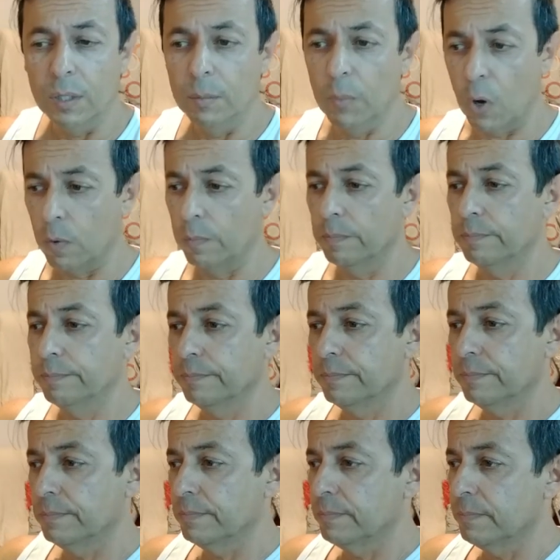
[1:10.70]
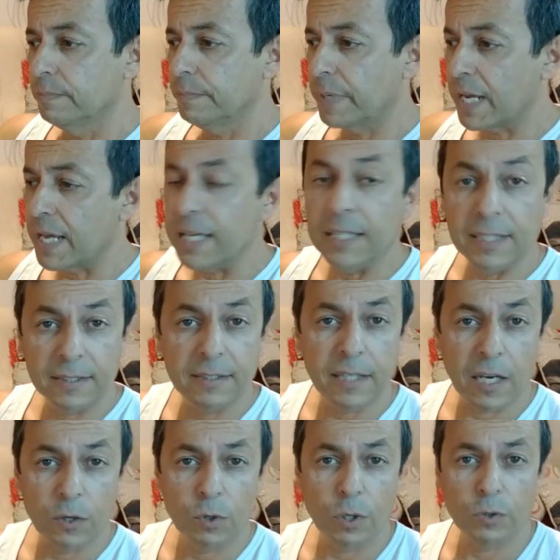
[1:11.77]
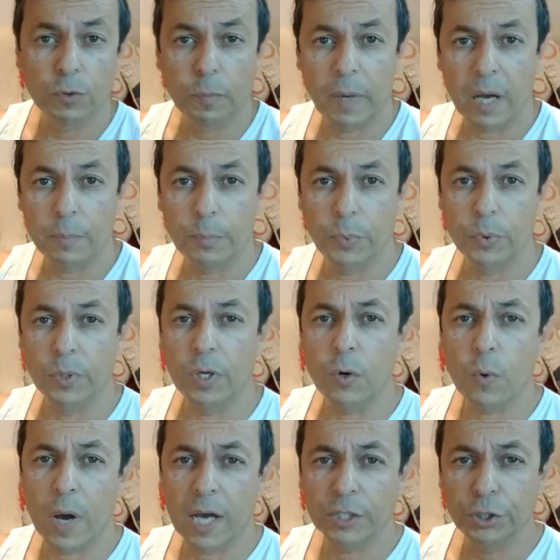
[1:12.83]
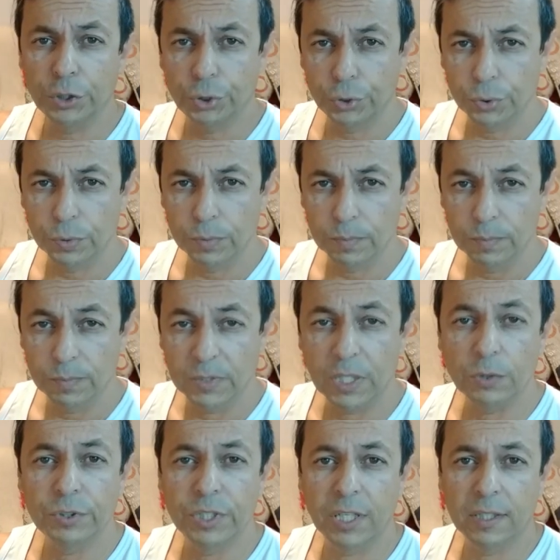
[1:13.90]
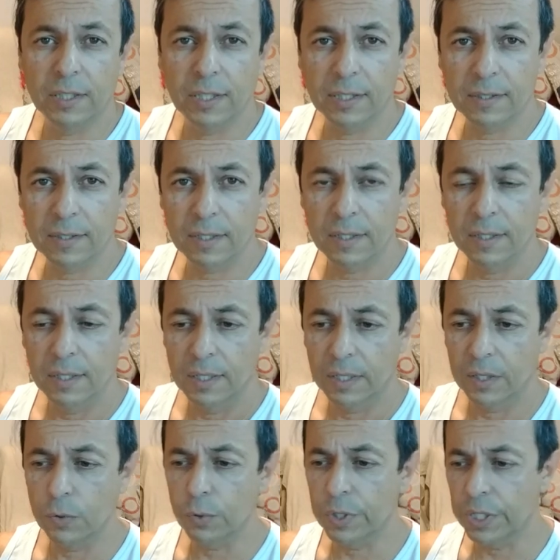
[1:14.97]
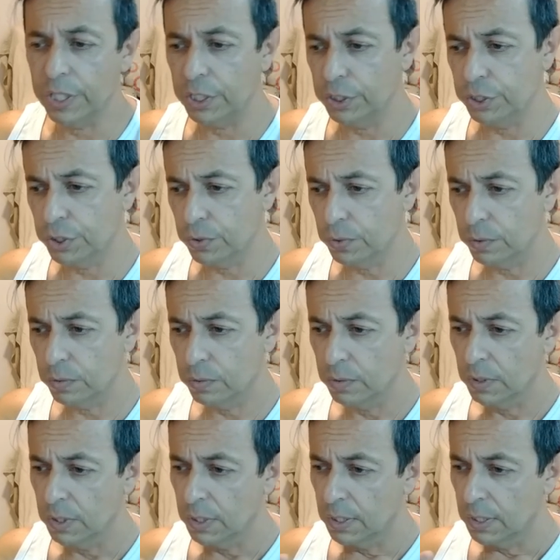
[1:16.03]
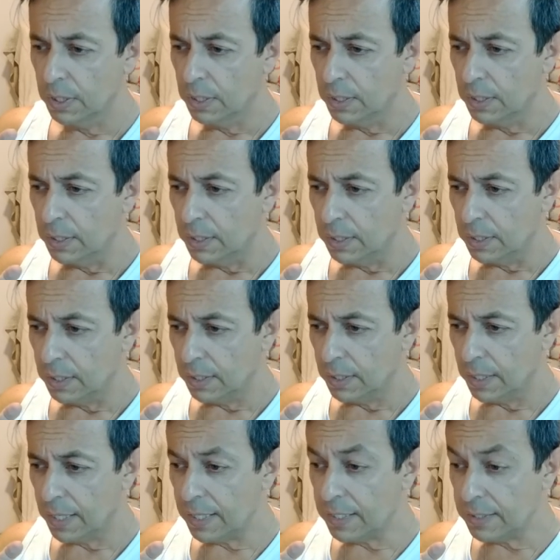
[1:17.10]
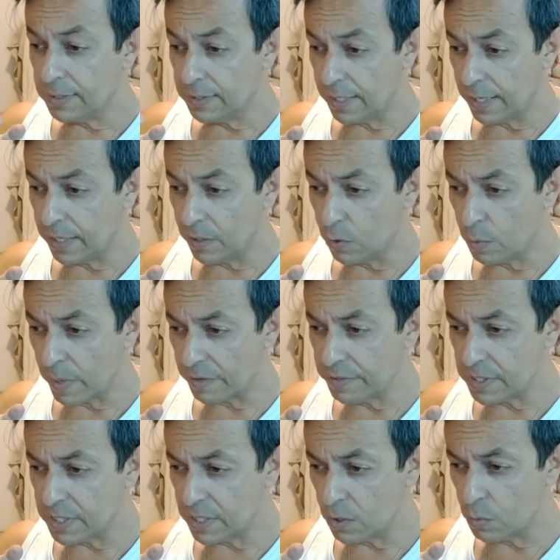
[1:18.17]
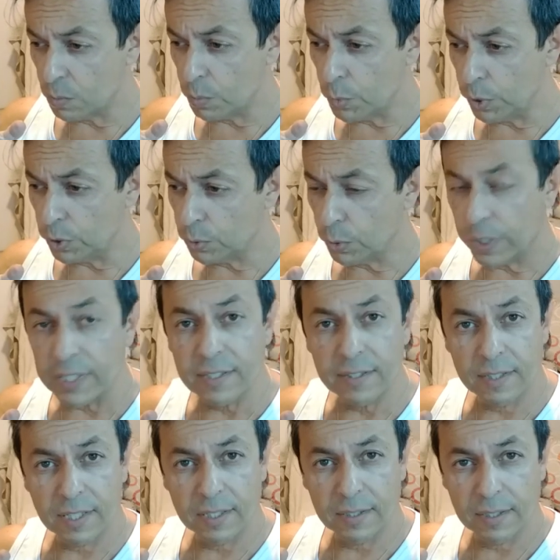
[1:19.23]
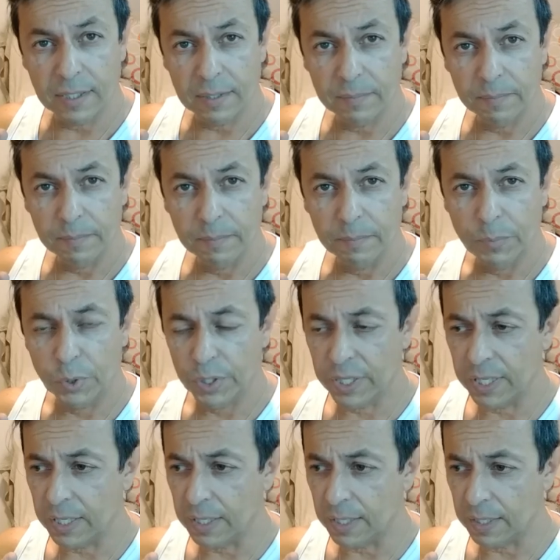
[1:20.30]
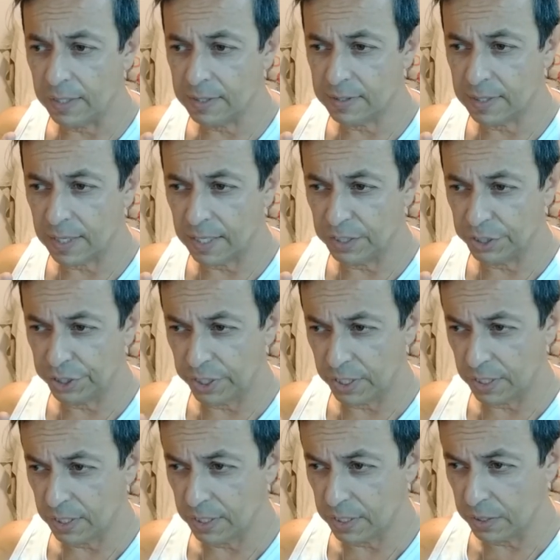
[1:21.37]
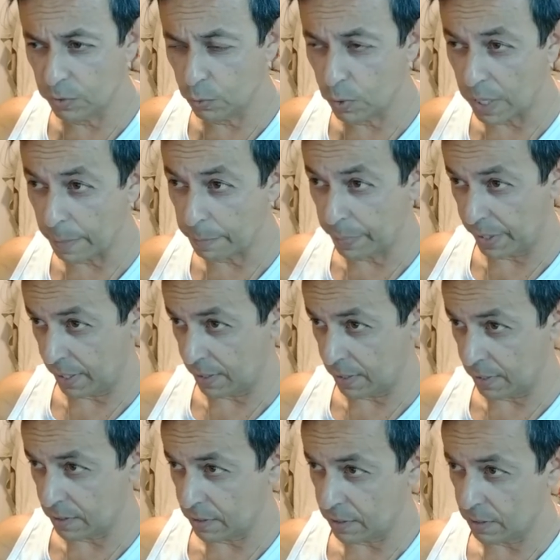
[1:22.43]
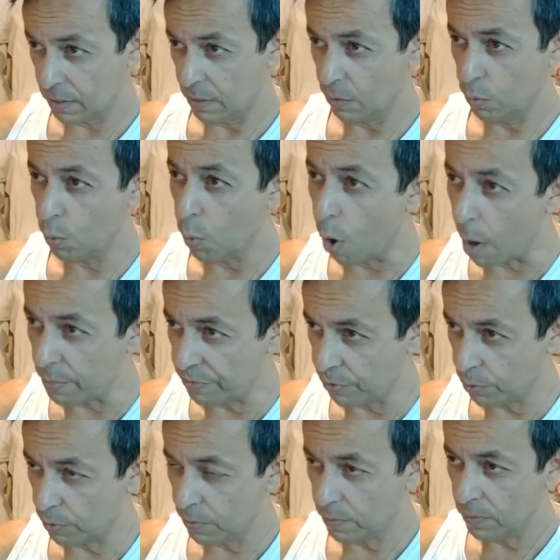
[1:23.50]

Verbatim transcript: Bom, para iniciar o nosso papo, eu acho, tenho certeza, que o crítico ele tem uma visão muito restrita, porque ele está enxergando apenas o óbvio.